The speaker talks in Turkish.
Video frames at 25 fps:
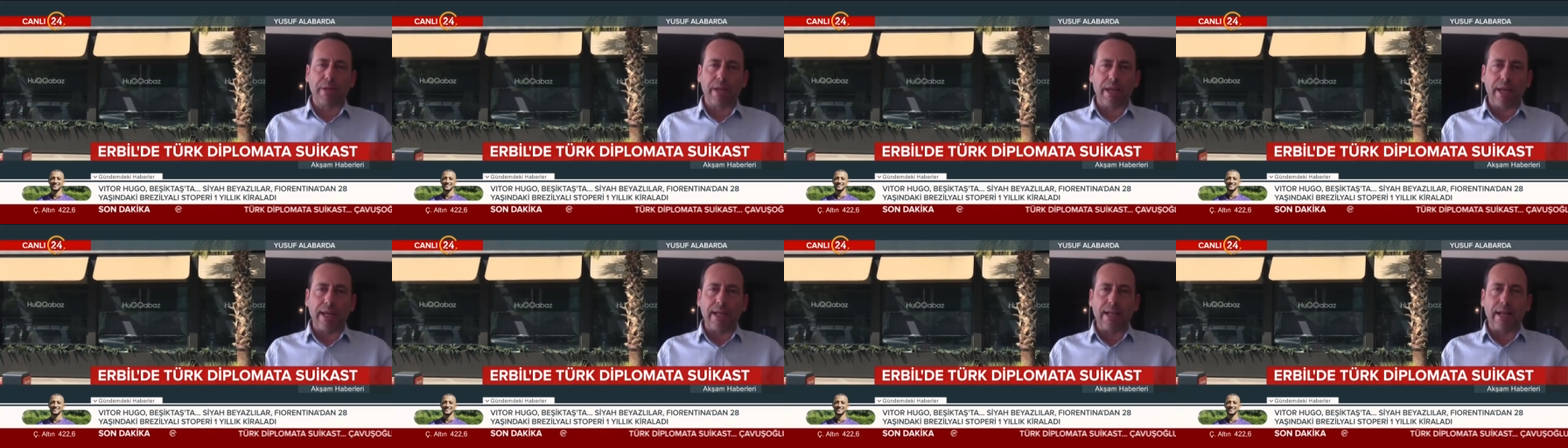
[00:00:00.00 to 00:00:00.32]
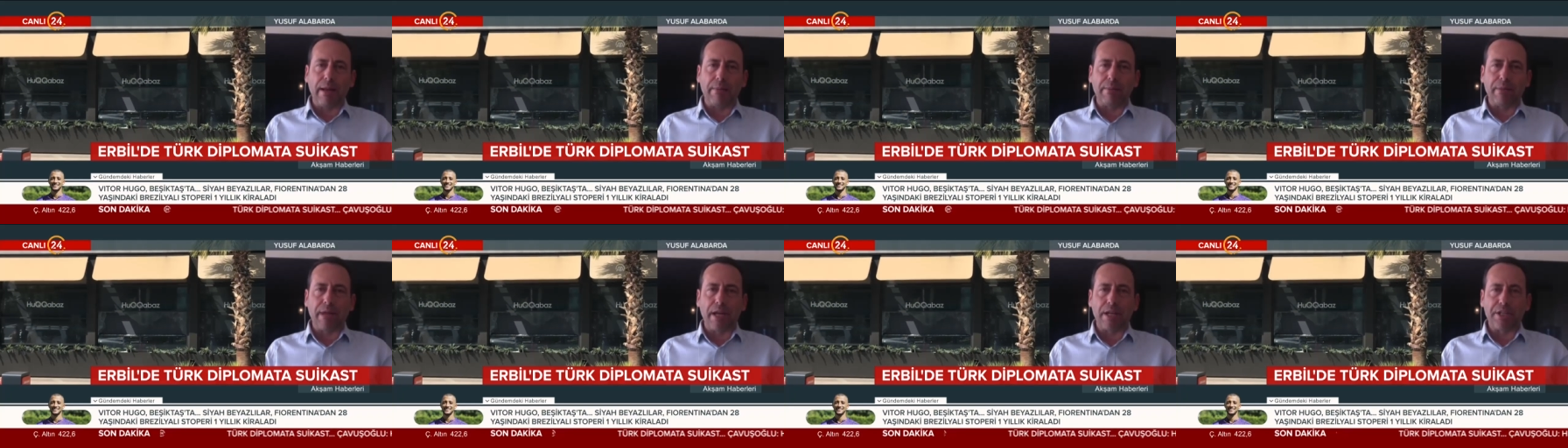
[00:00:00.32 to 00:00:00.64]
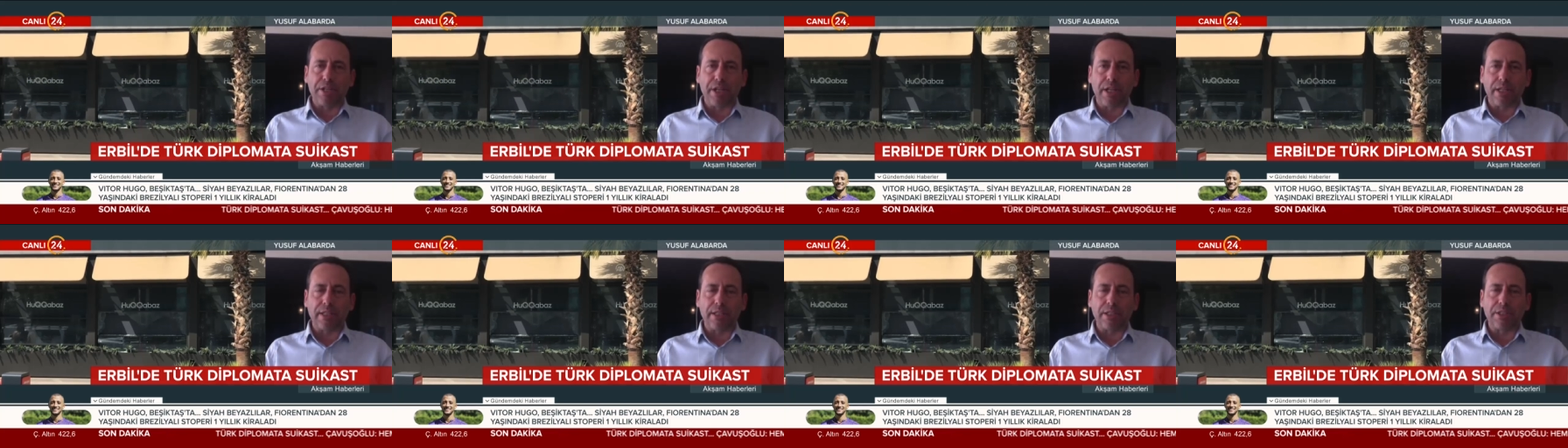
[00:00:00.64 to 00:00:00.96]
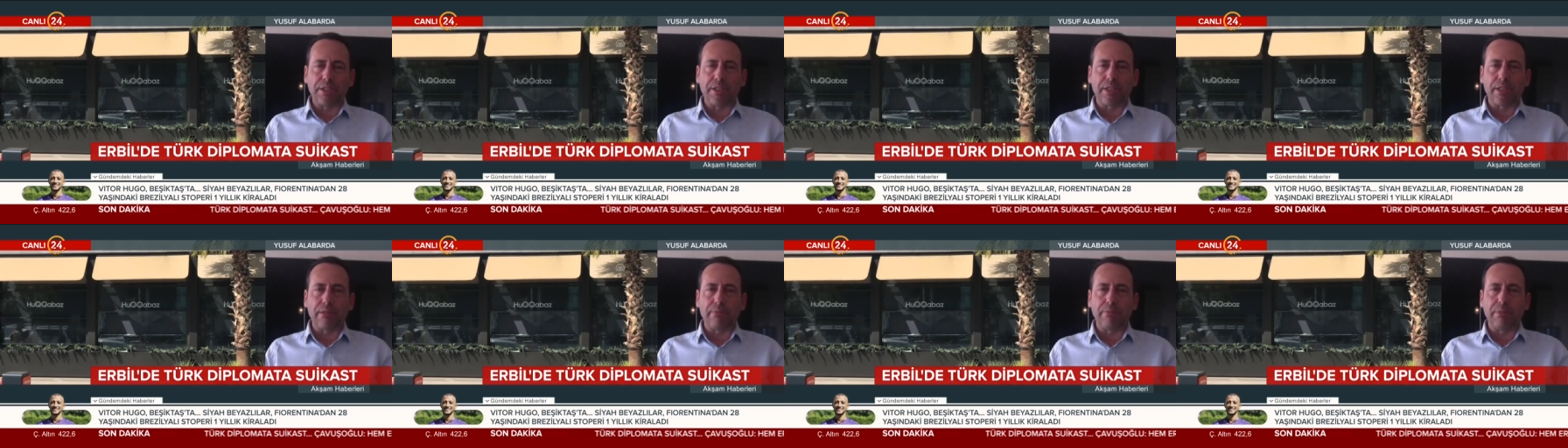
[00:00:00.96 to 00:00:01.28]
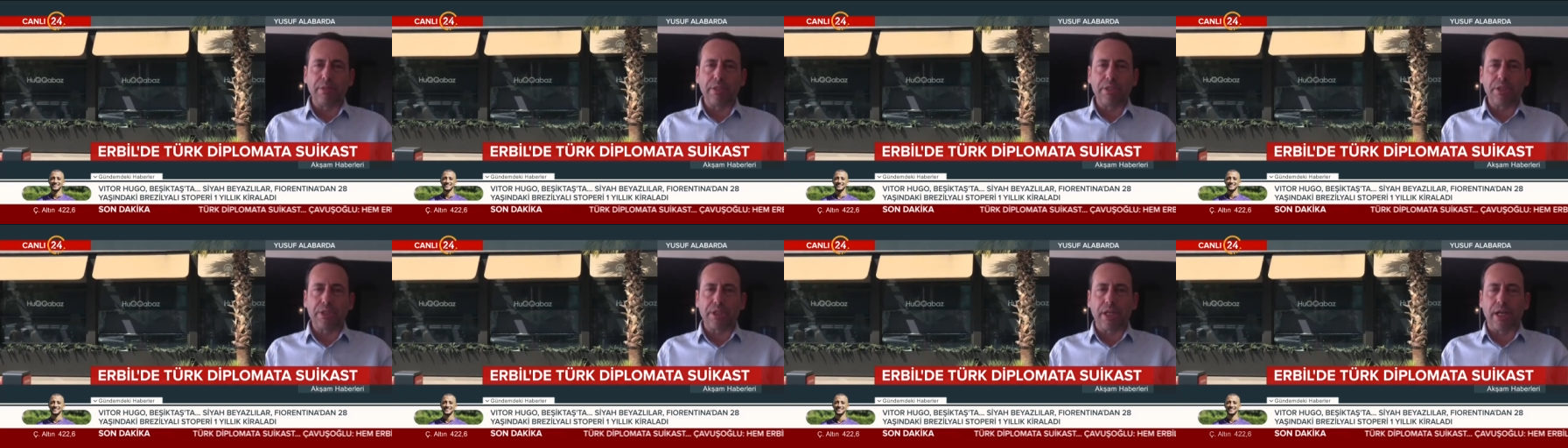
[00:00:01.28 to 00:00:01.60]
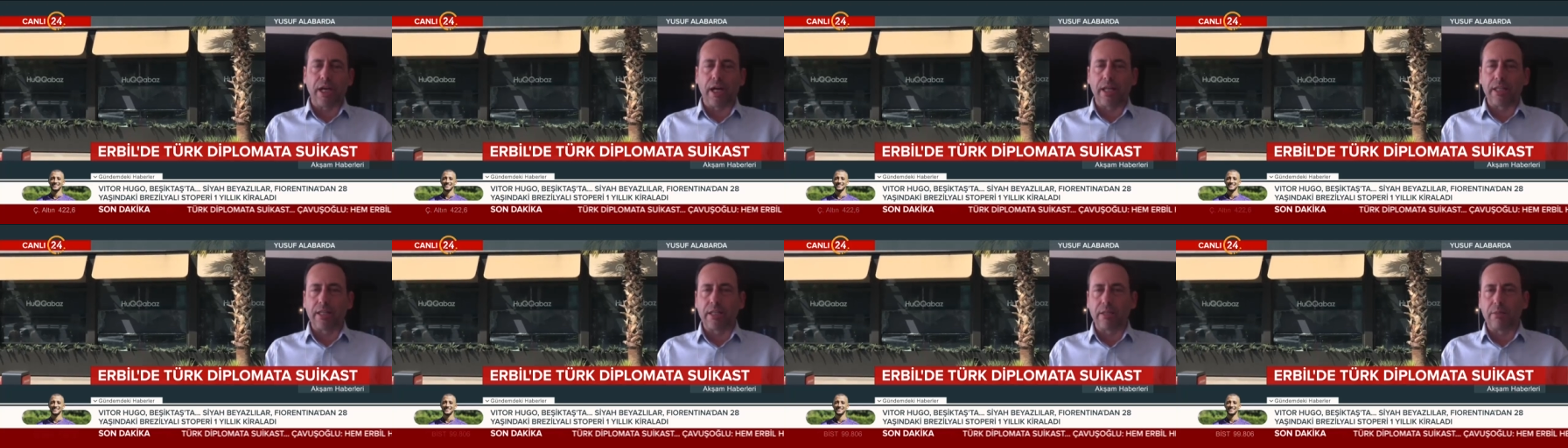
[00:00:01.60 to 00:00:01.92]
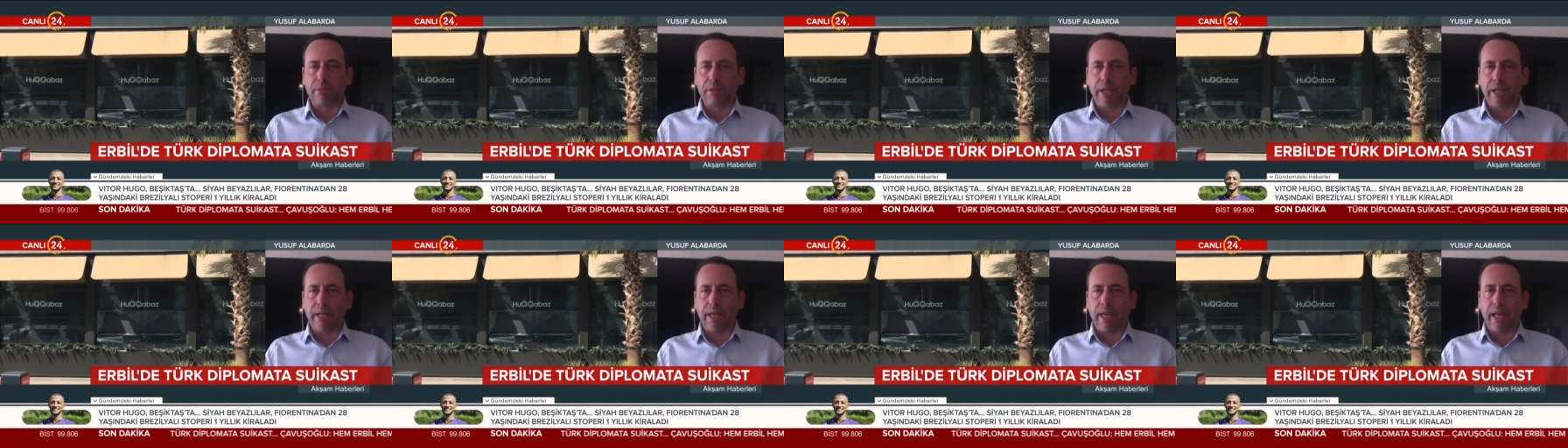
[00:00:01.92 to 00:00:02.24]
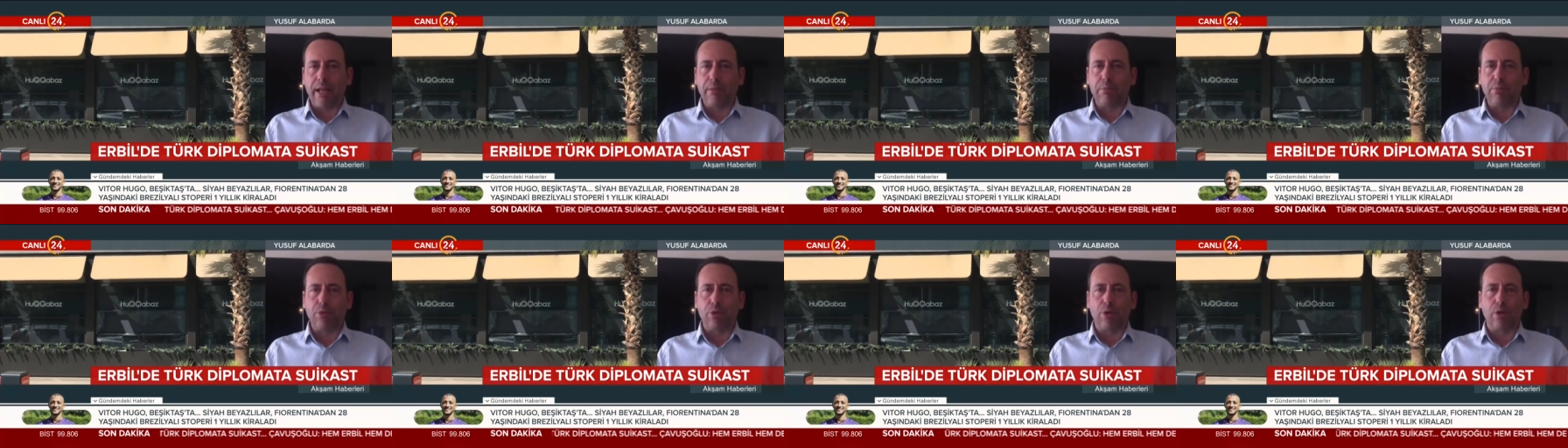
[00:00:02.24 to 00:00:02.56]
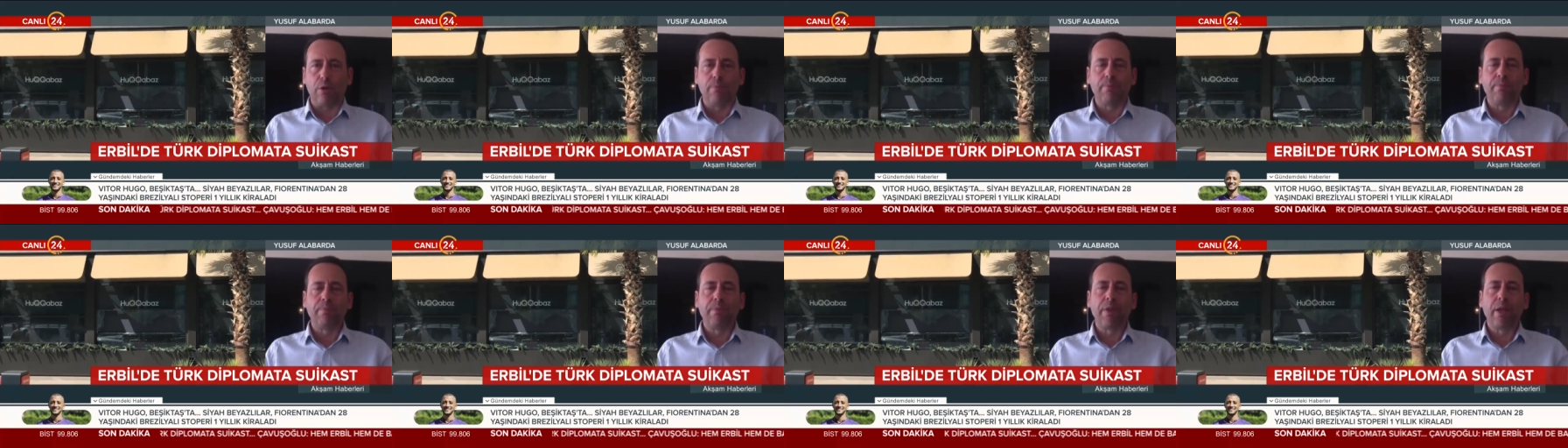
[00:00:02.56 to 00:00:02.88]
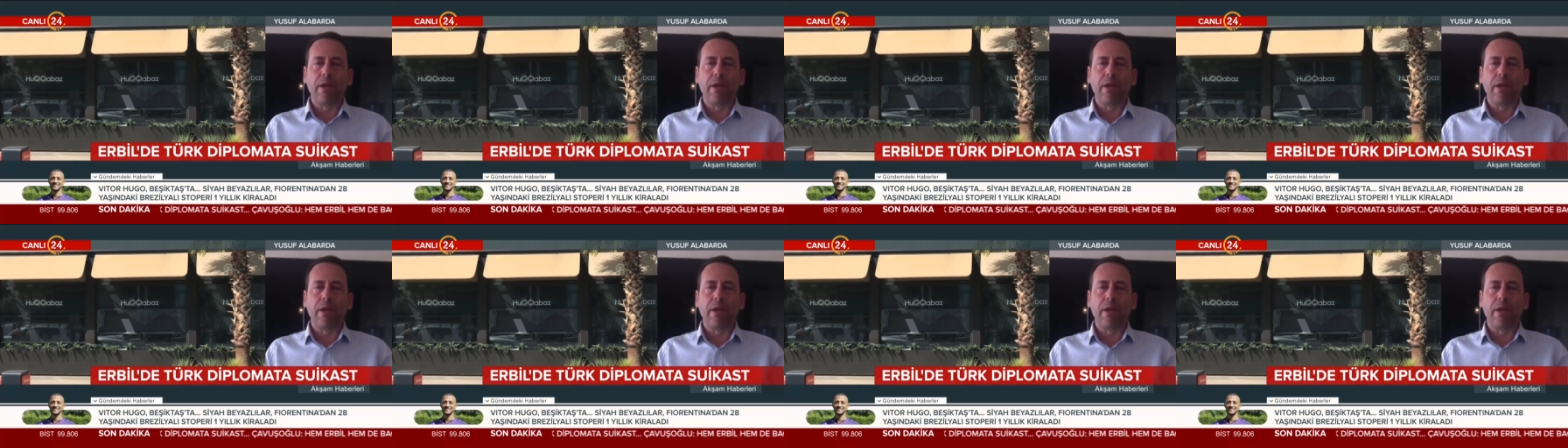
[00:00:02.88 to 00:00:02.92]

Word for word: bir eylem gerçekleştirilmeyeceği anlamına gelmiyor.